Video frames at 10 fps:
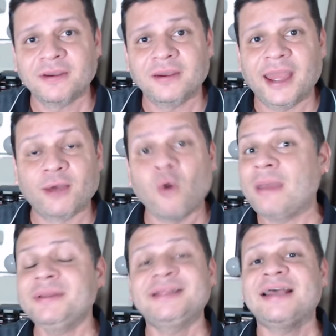É igual o
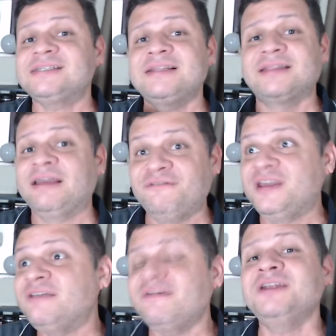MTST,
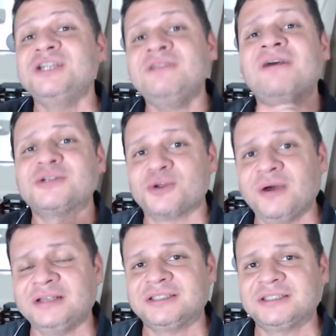vivem de
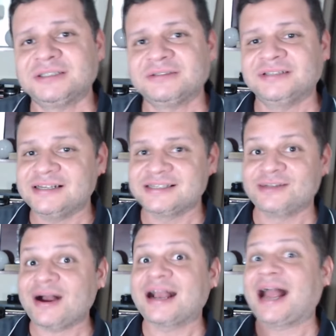invasões. É,
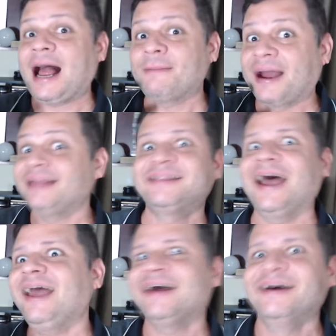senão acaba. A ideia